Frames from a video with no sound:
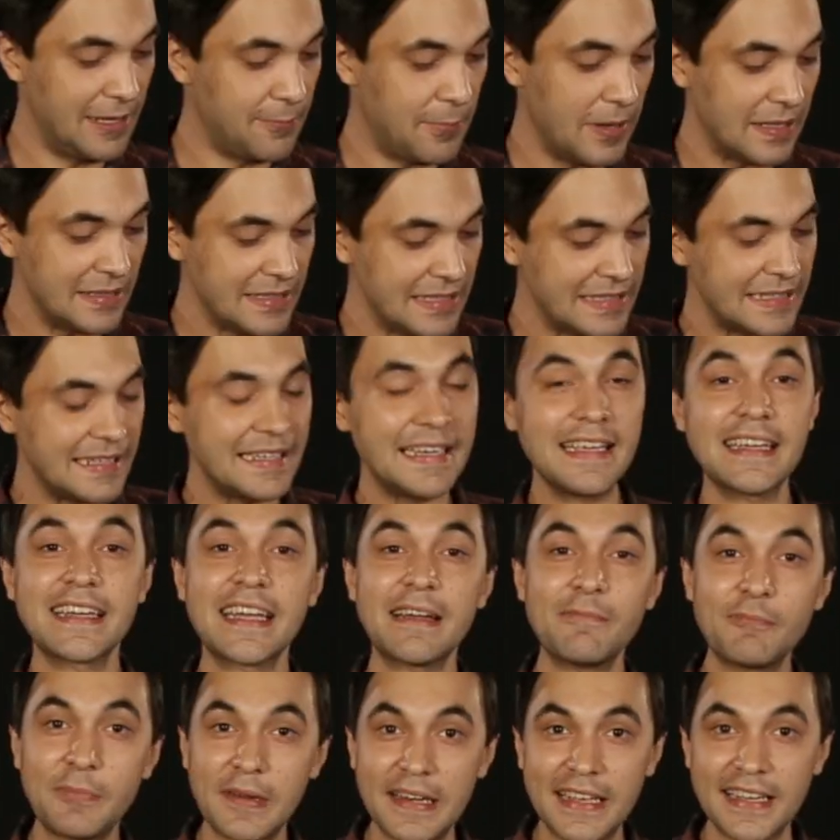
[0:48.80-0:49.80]
Дополнительные
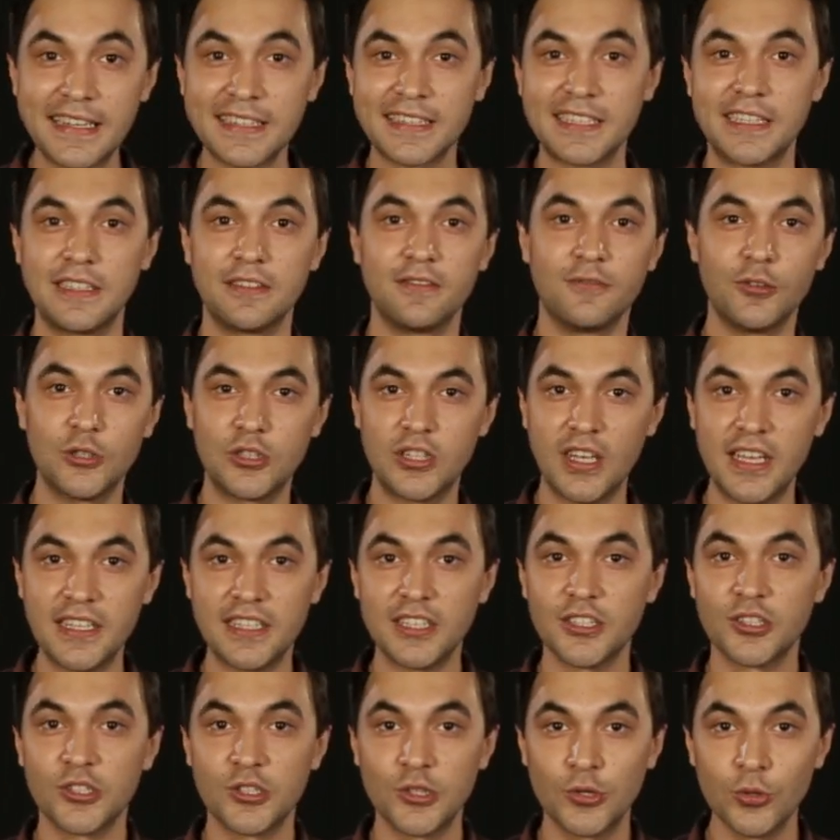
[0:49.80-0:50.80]
комплекты вот
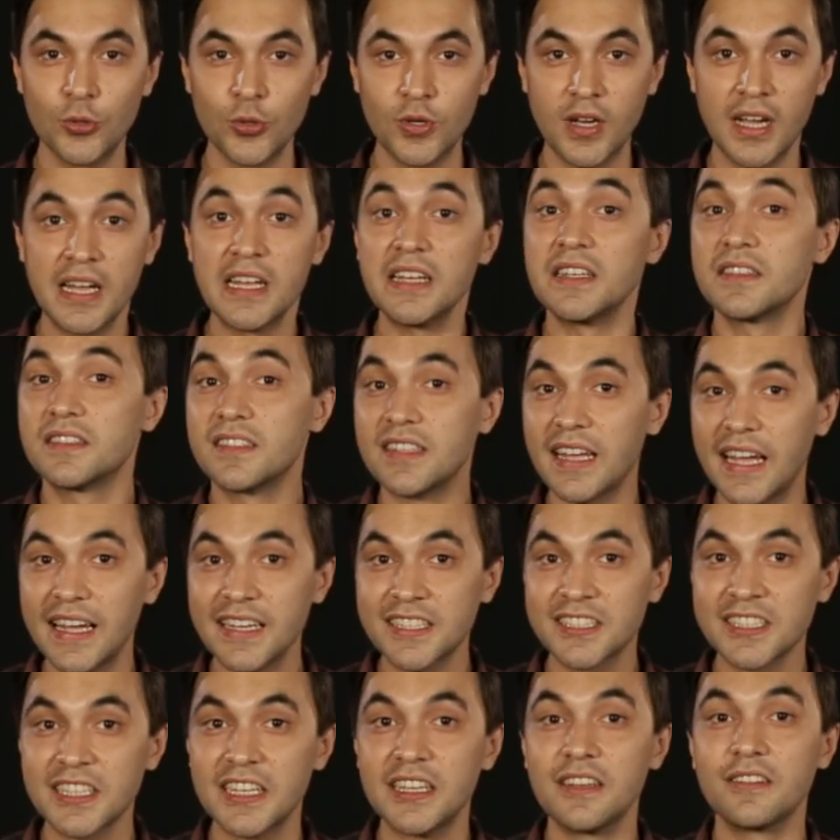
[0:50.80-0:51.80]
этих штук
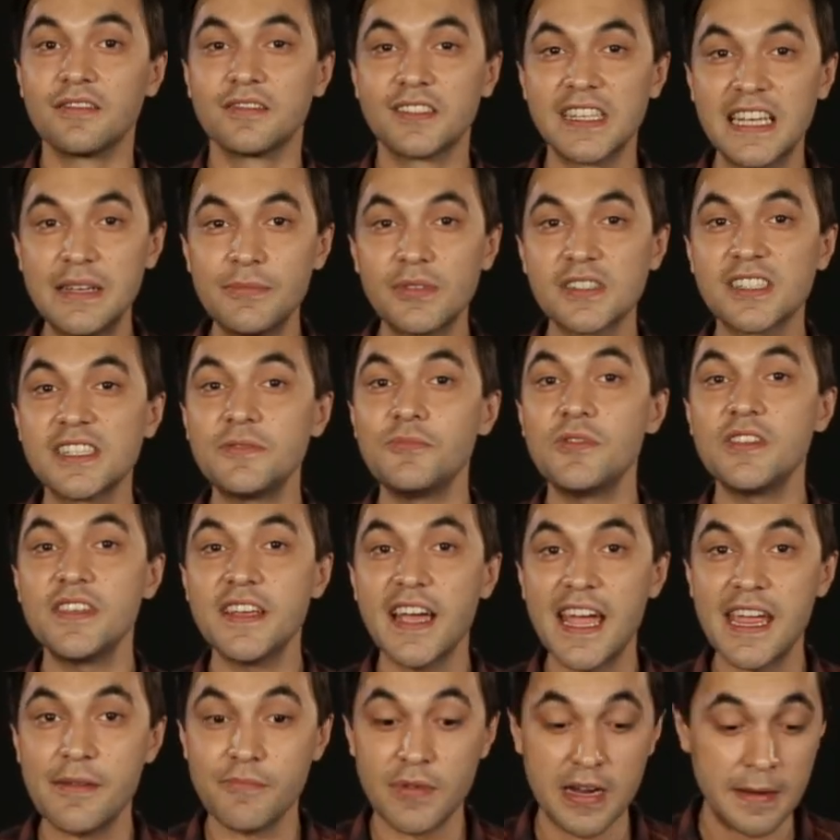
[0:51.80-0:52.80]
также
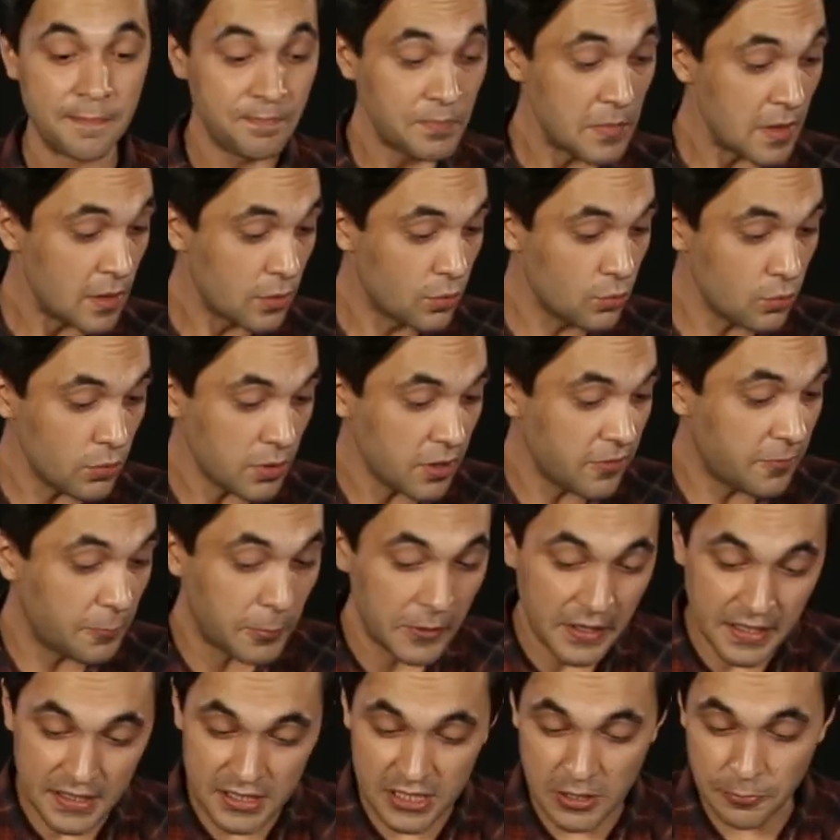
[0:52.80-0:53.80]
взаимозаменяемы. Ну и в
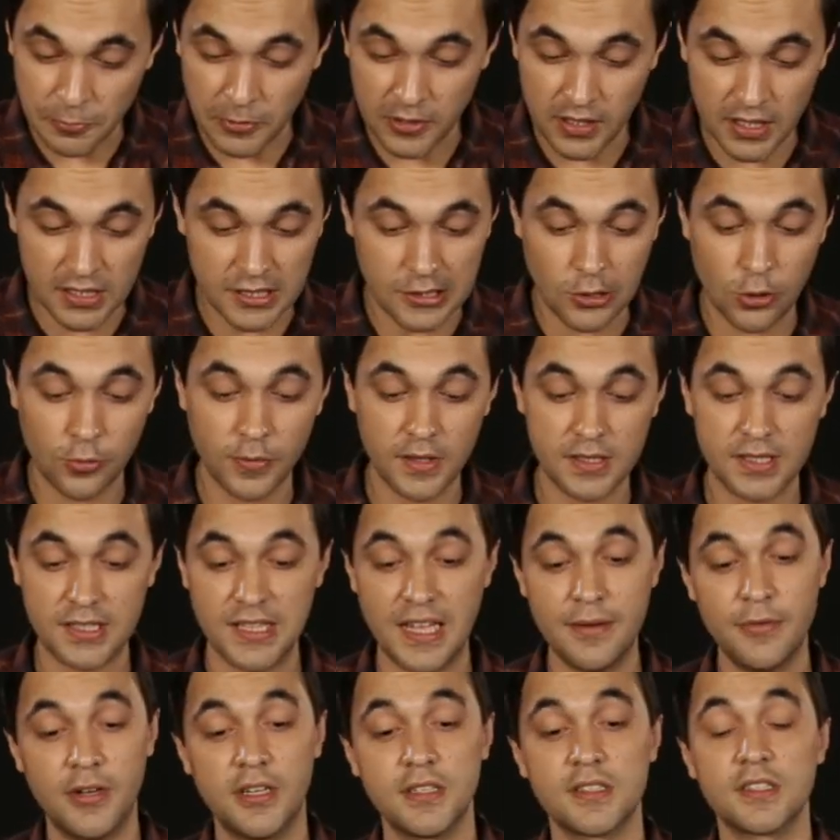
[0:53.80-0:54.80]
принципе, если у вас
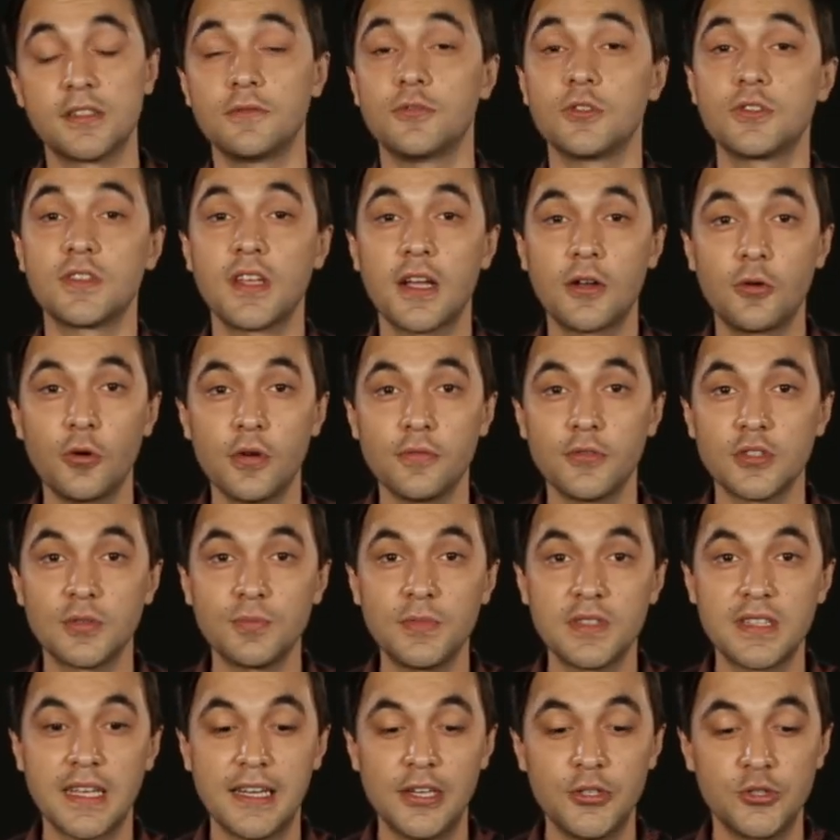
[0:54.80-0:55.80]
сломается вот такой вот
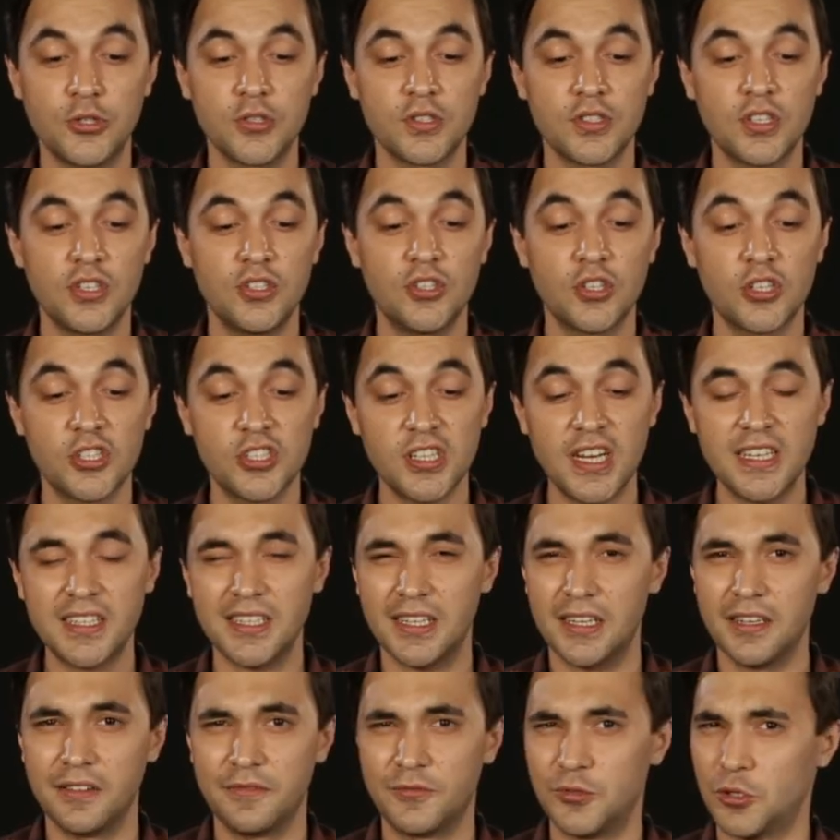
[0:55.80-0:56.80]
металлический
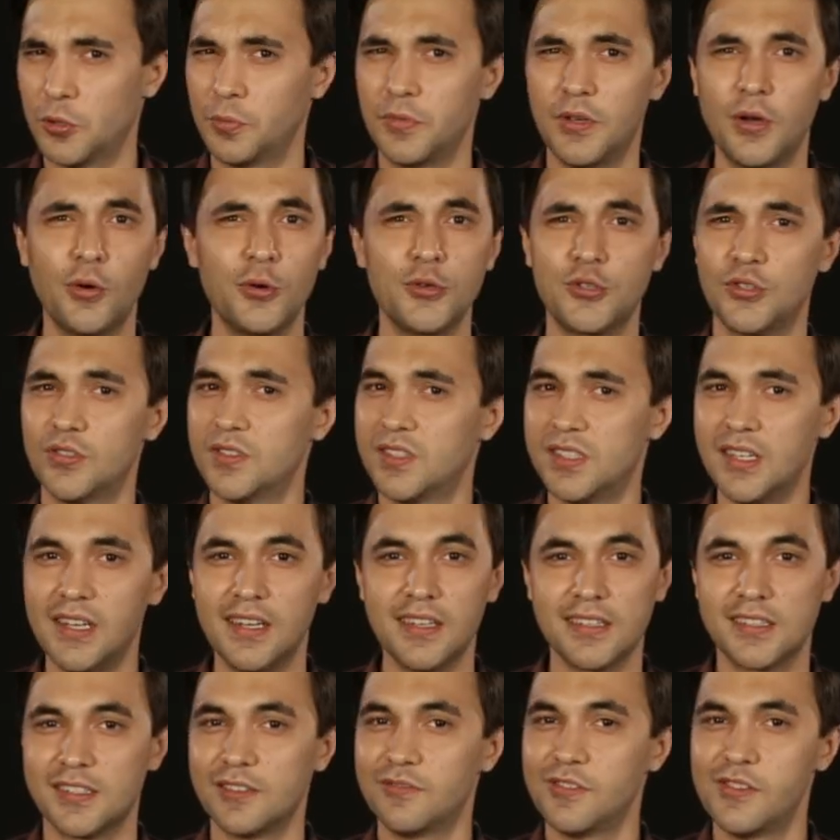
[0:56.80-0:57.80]
держатель, в чем я очень
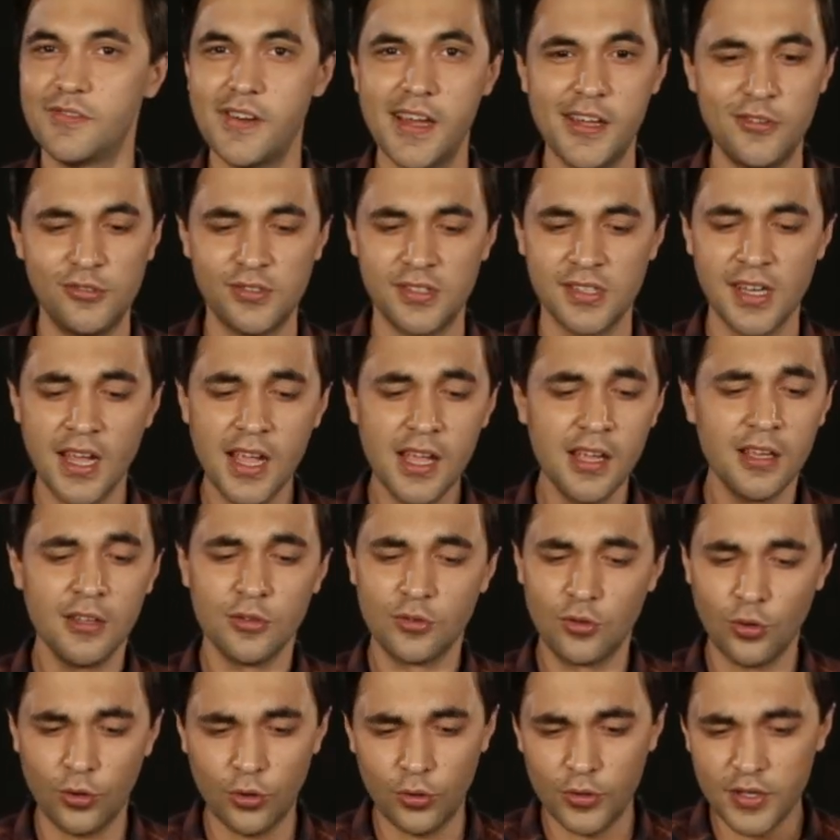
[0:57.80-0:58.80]
сильно сомневаюсь,
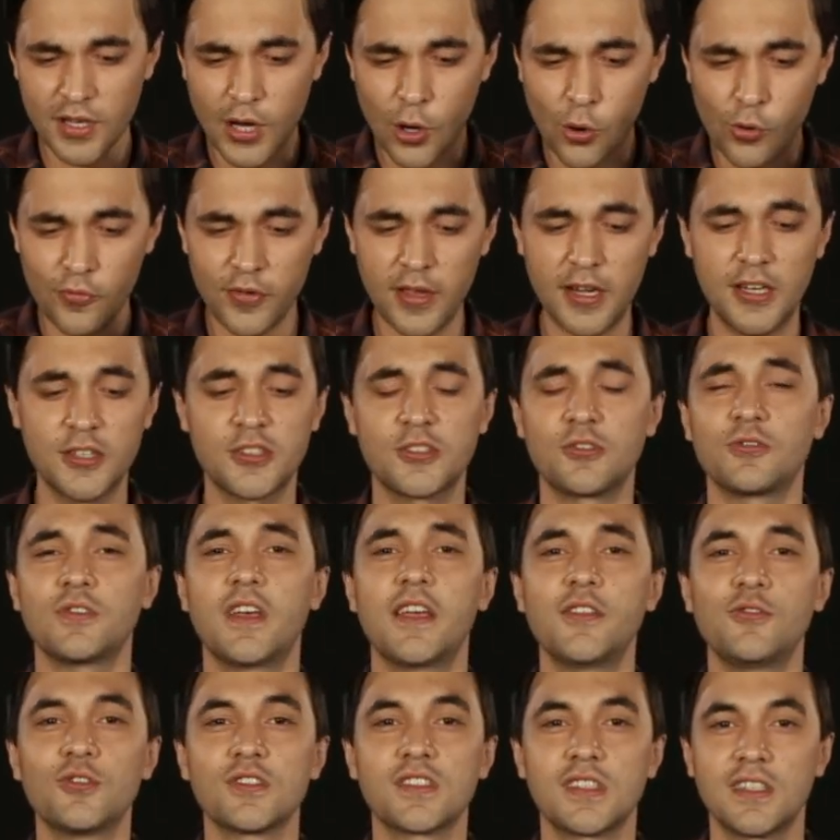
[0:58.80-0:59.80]
то я уверен, что
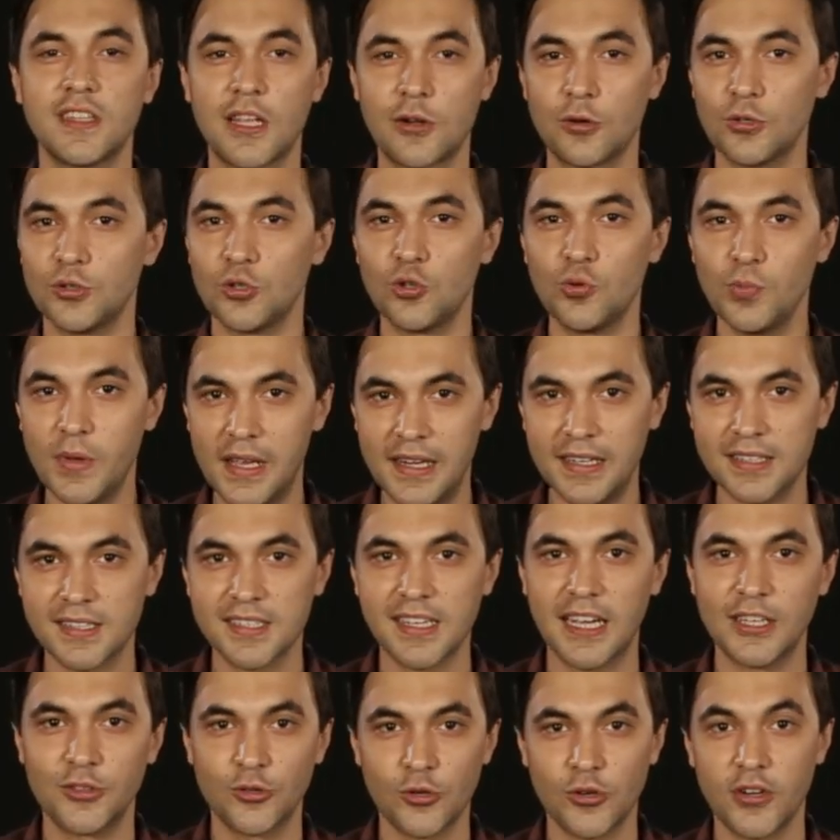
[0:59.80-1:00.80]
найдется народный
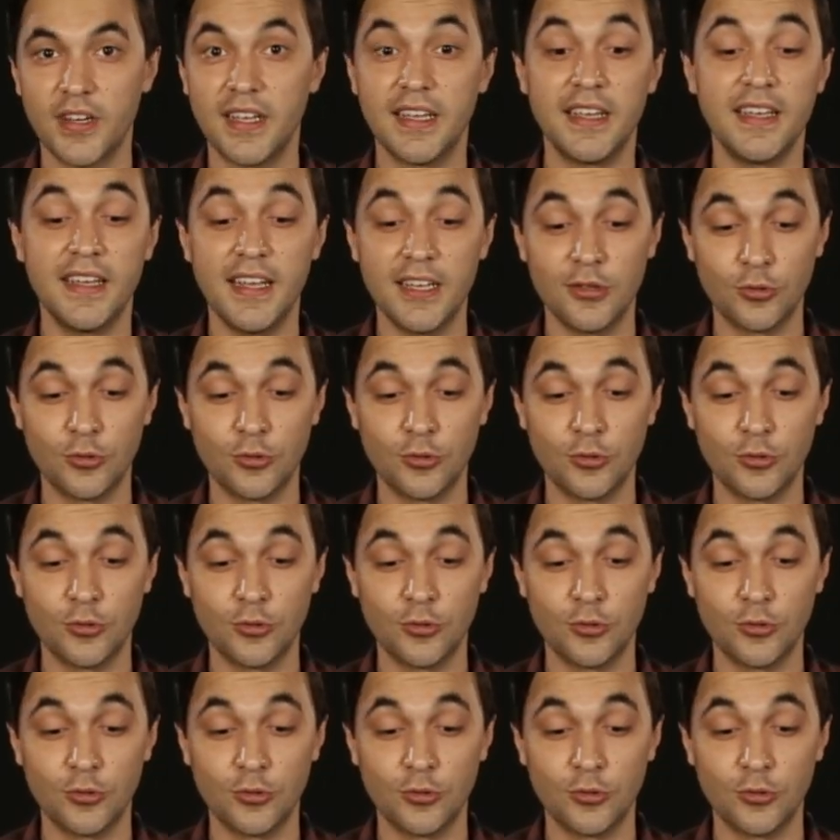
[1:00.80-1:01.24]
умелец, который и